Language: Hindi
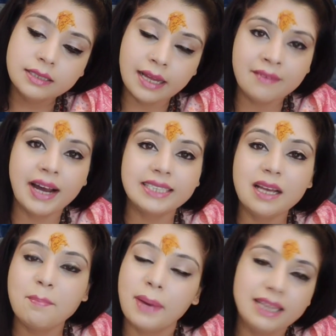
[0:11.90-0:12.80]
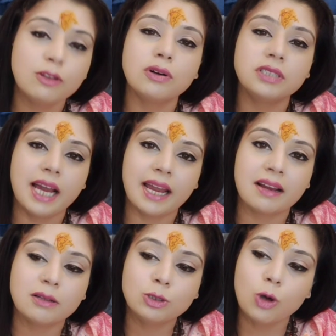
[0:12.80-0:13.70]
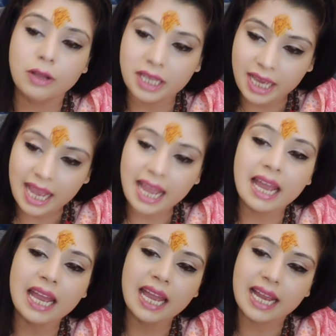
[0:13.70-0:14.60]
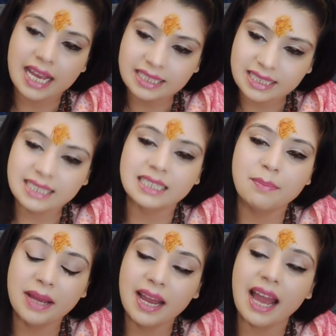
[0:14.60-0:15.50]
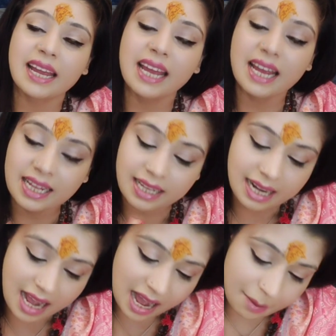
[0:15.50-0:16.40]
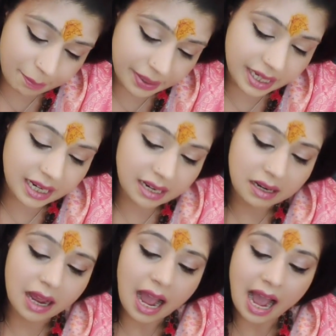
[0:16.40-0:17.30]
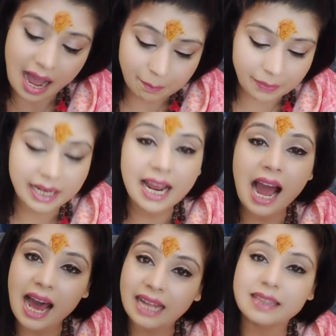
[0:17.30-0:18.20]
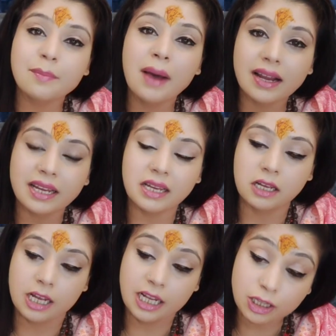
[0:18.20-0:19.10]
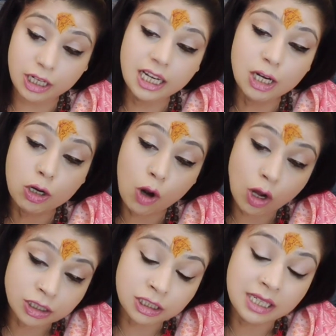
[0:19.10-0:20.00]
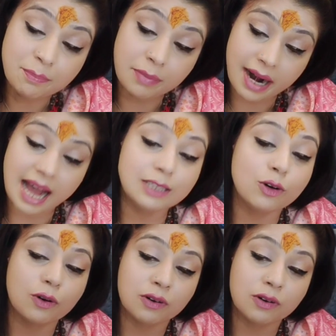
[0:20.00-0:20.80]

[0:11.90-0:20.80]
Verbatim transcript: दरवाजे बंद हो जाएं तो ये एक ऐसा समय है कि कहते हैं ना अपनी अपनी आत्मा की इतनी रोशनी बढ़ा दो